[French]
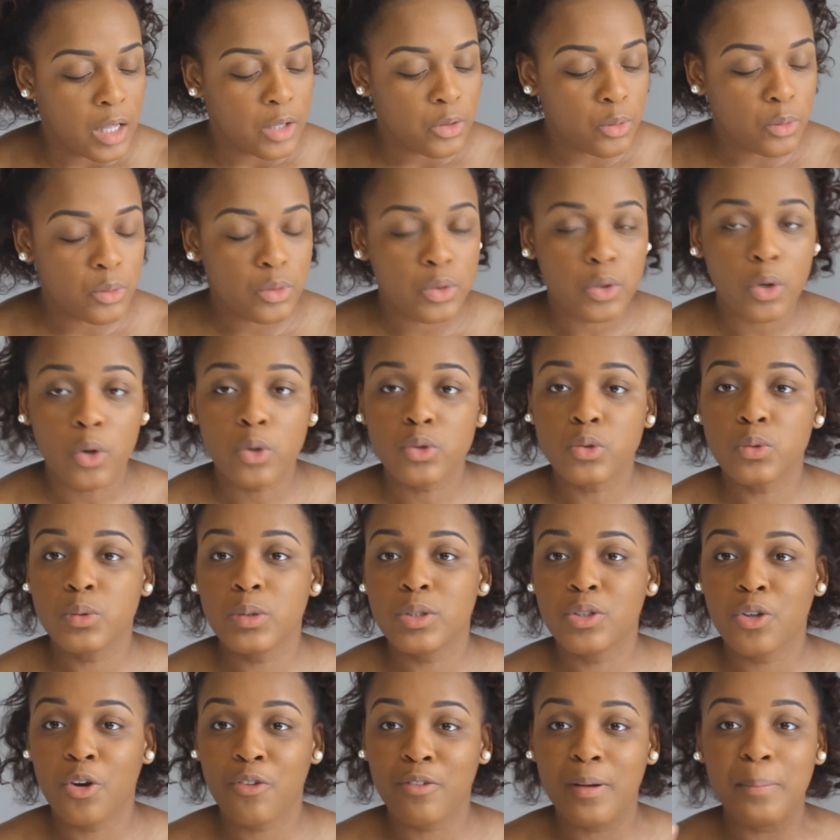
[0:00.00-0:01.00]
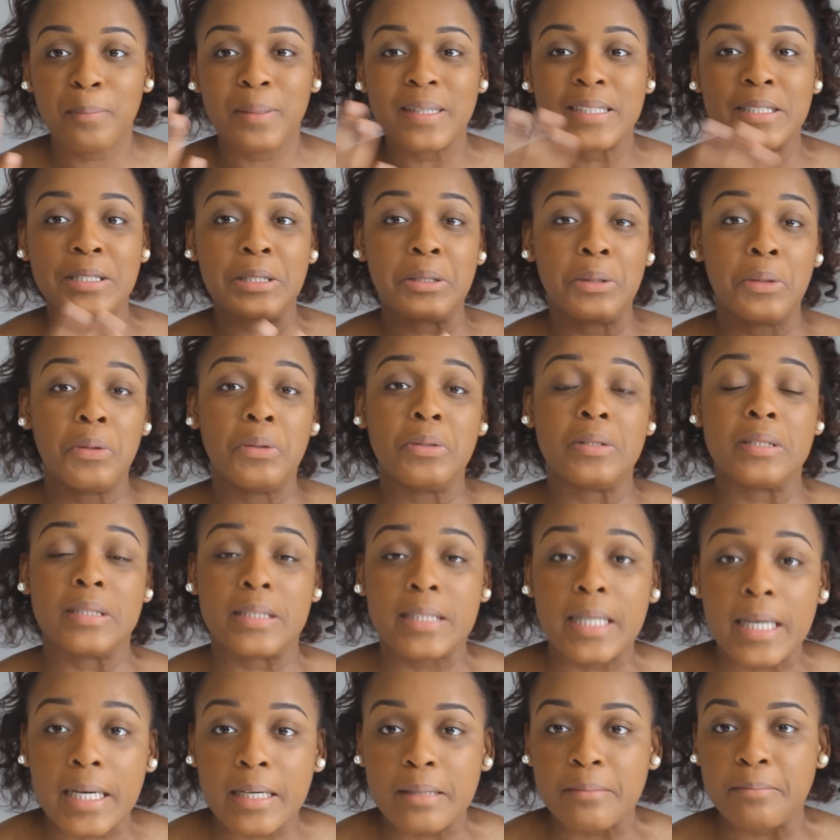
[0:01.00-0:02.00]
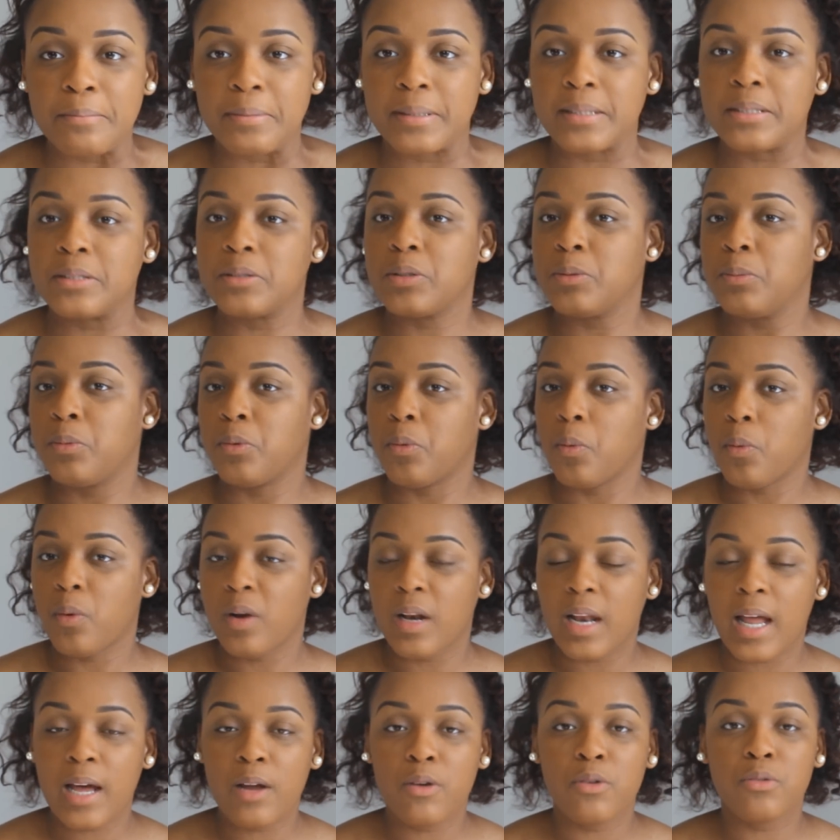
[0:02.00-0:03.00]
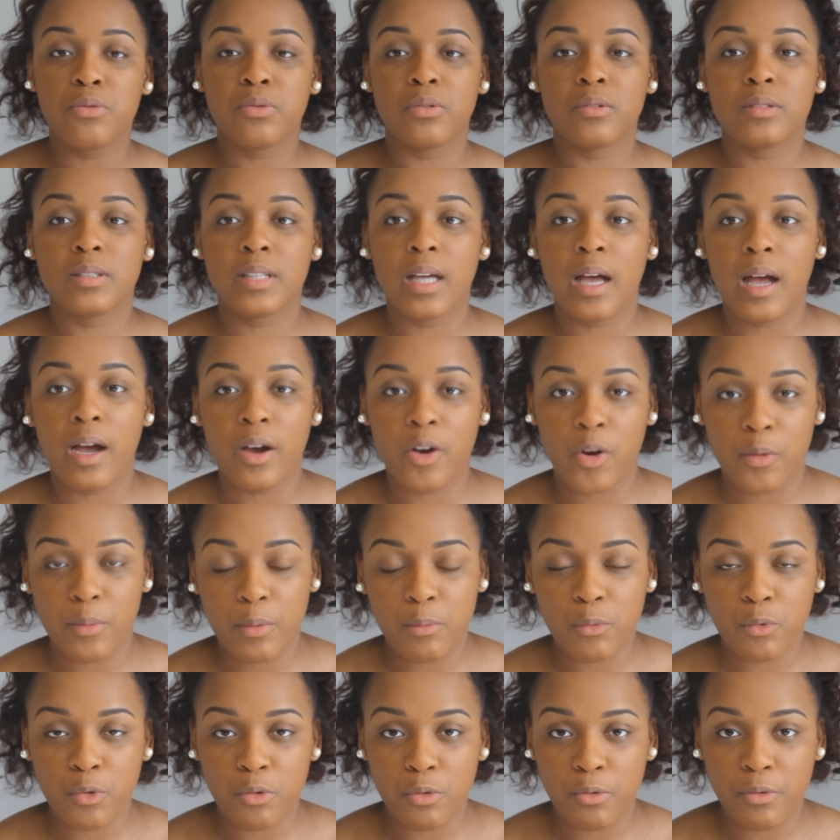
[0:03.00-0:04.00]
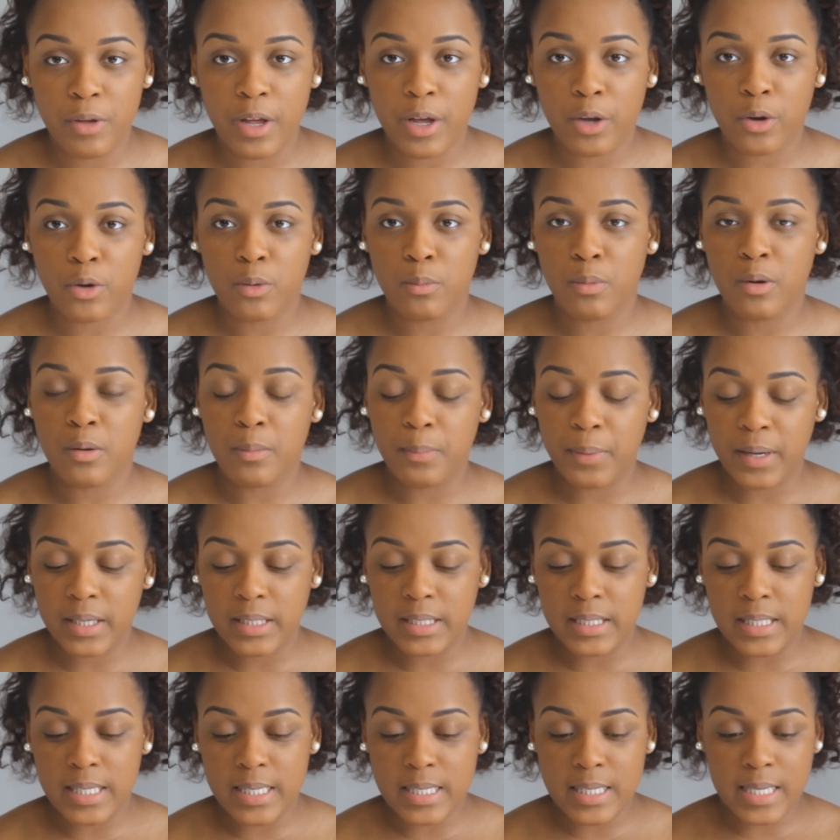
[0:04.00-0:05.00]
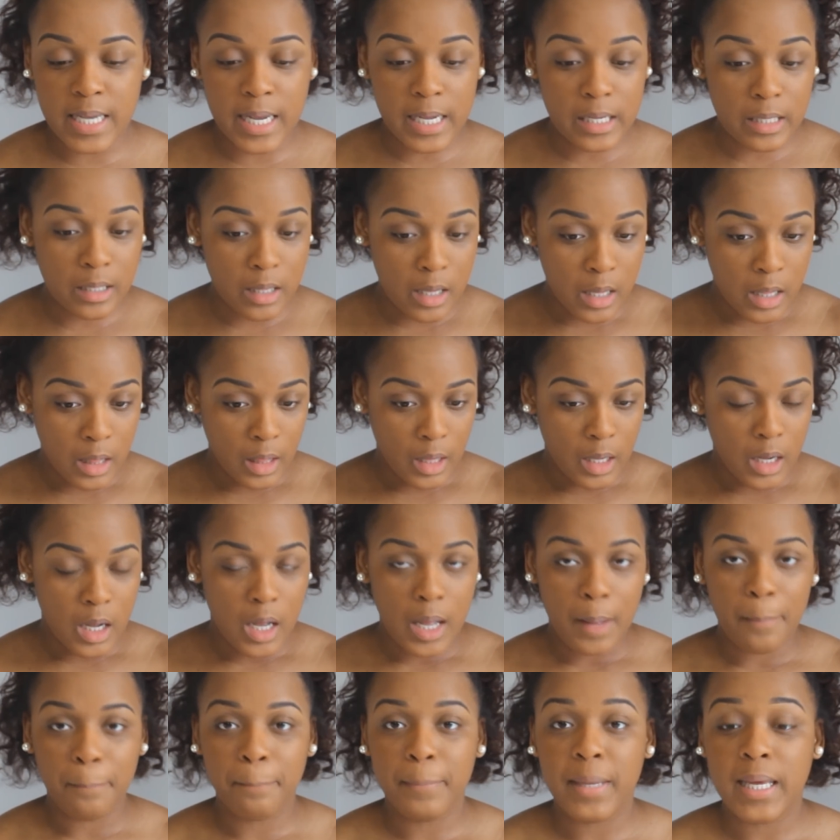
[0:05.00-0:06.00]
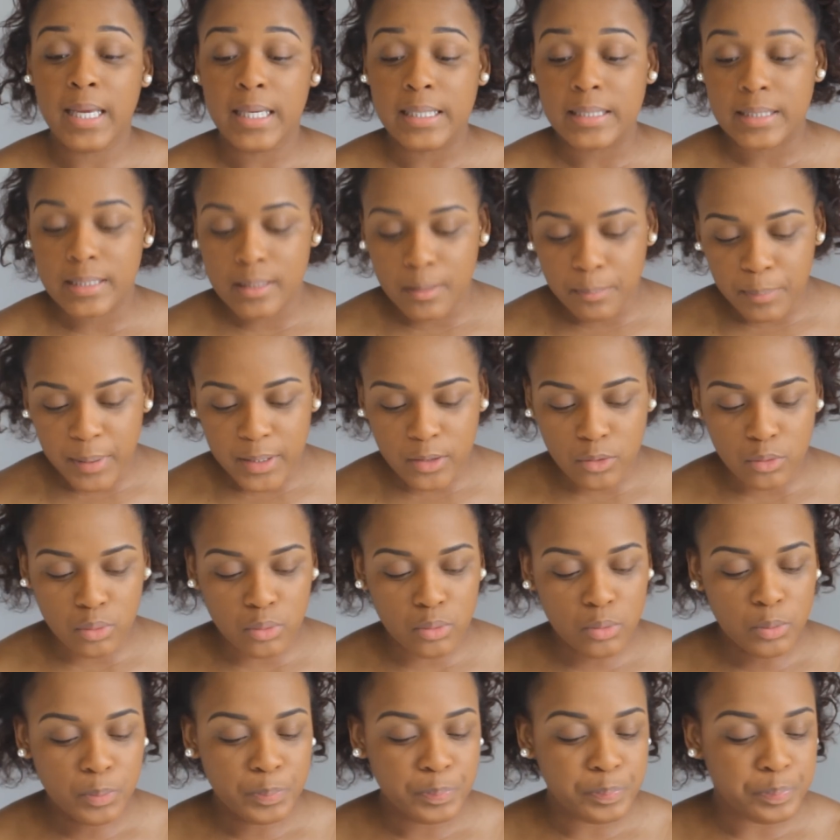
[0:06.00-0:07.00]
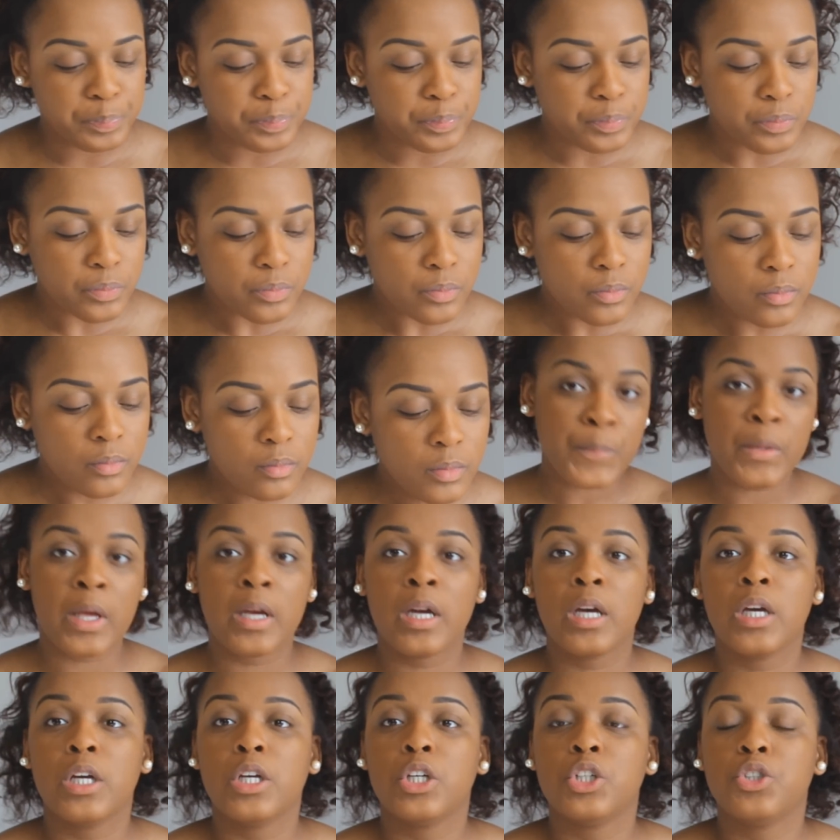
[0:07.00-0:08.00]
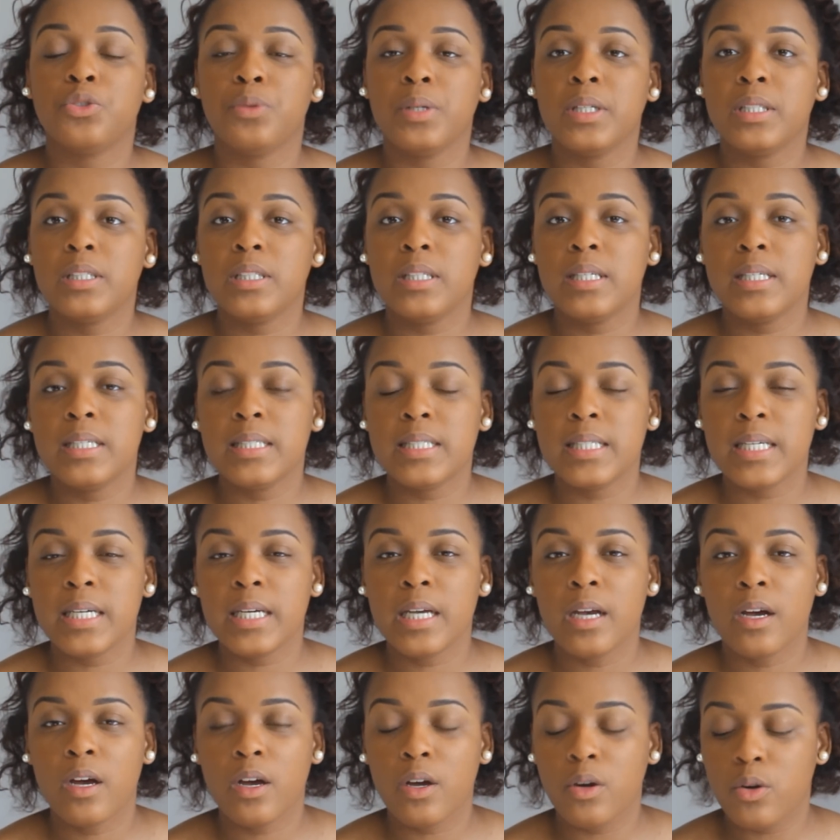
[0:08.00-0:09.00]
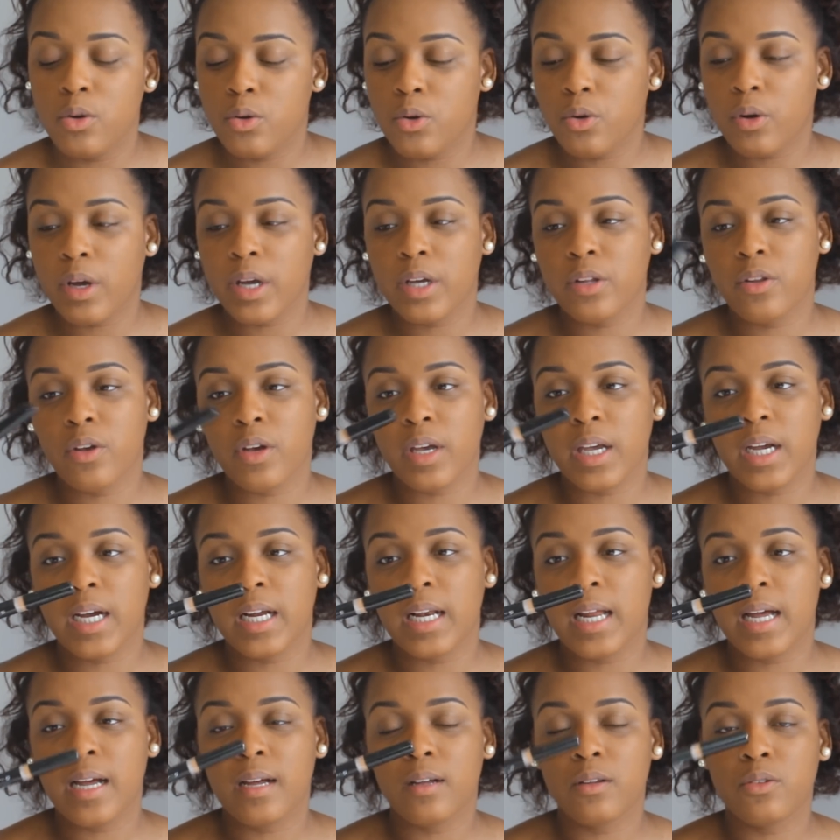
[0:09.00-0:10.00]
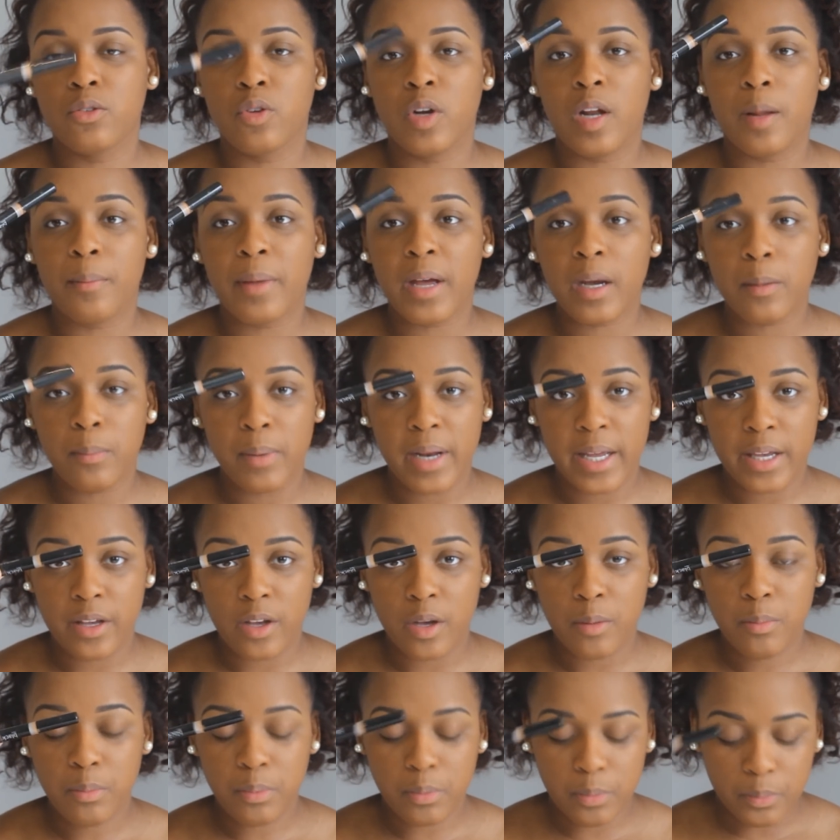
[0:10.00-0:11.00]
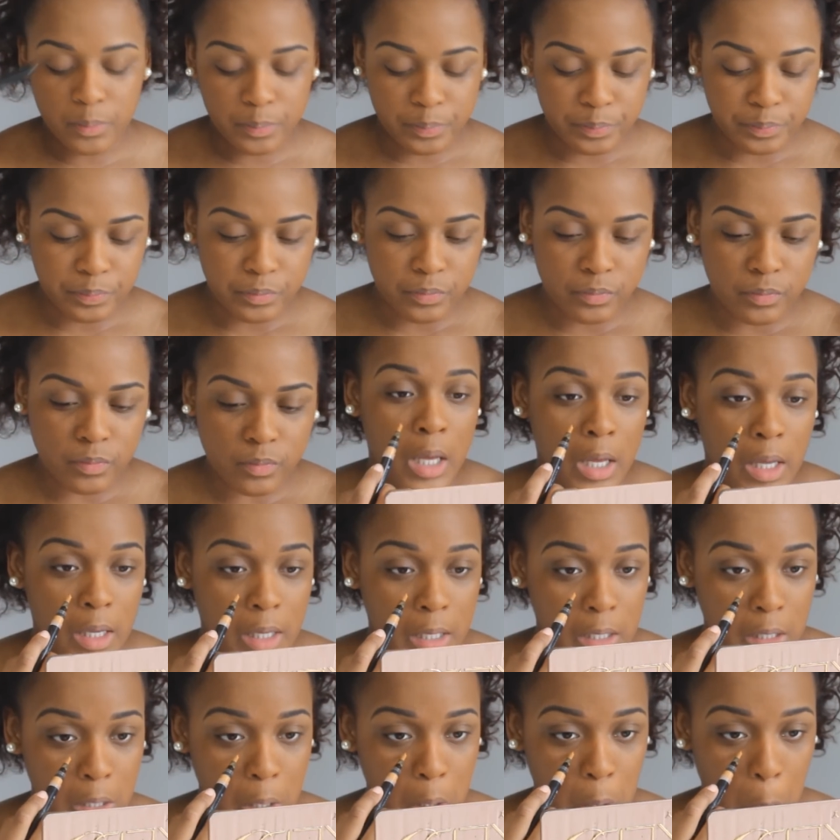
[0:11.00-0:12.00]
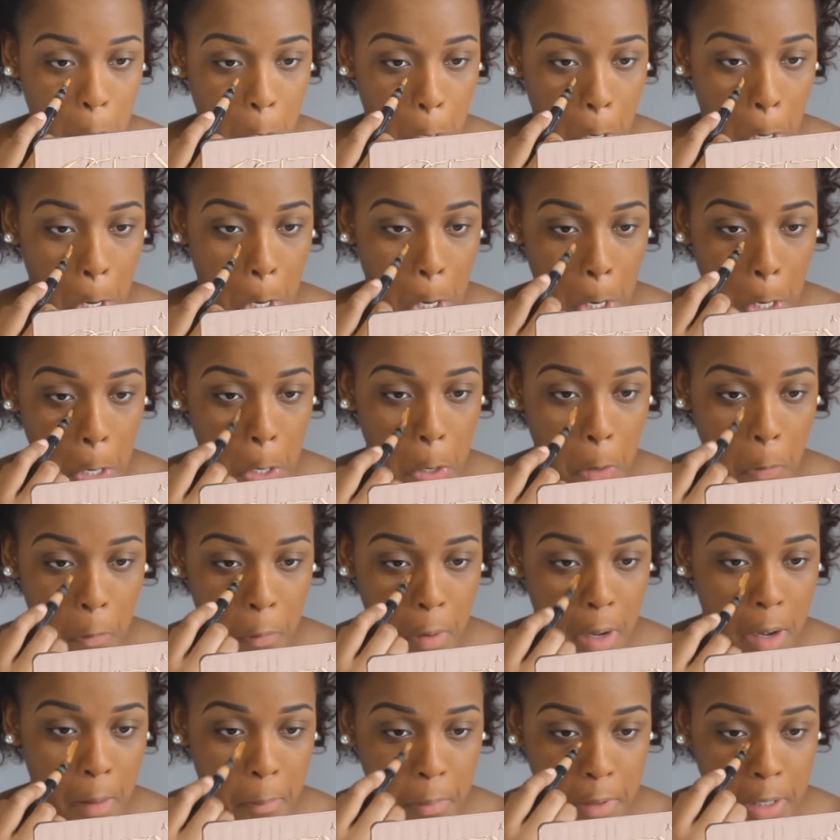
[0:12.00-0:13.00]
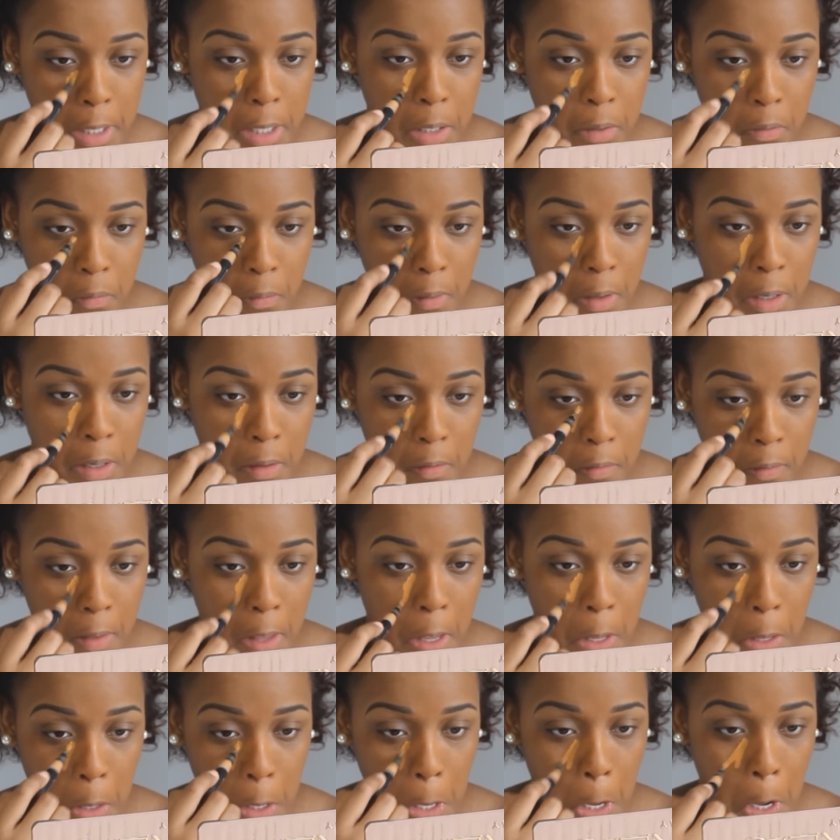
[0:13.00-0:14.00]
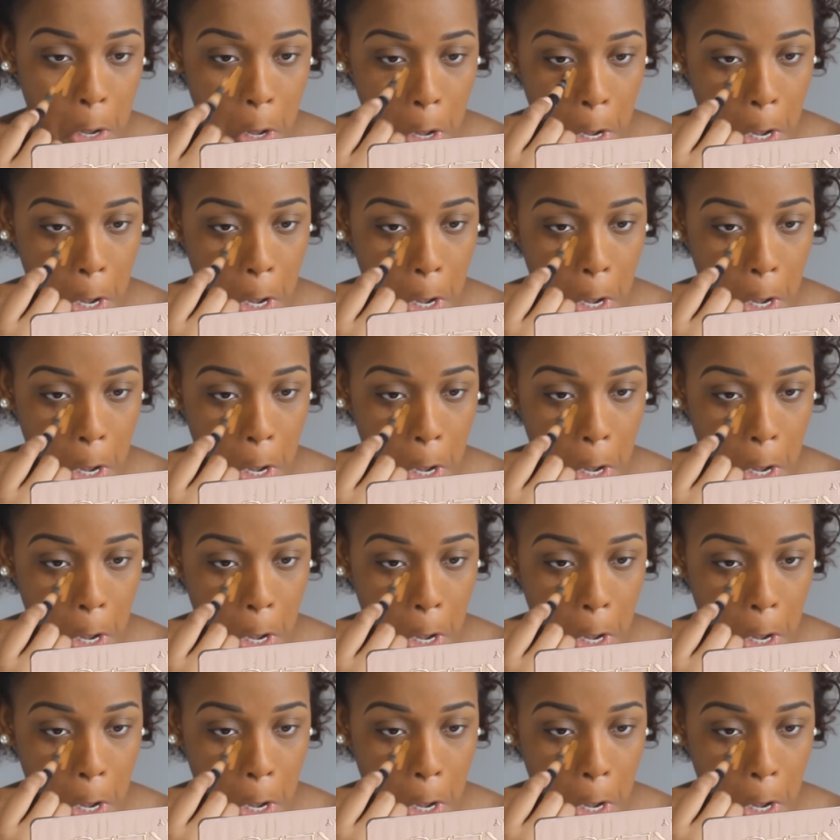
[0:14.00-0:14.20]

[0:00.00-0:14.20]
Donc ensuite on va passer au cernes parce que bon là le fond de teint a quand même couvert une bonne partie des cernes. Mais c'est pas tout. Je vais utiliser le correcteur éclat de la marque Black Up. Et je vais bien l'appliquer sur les cernes.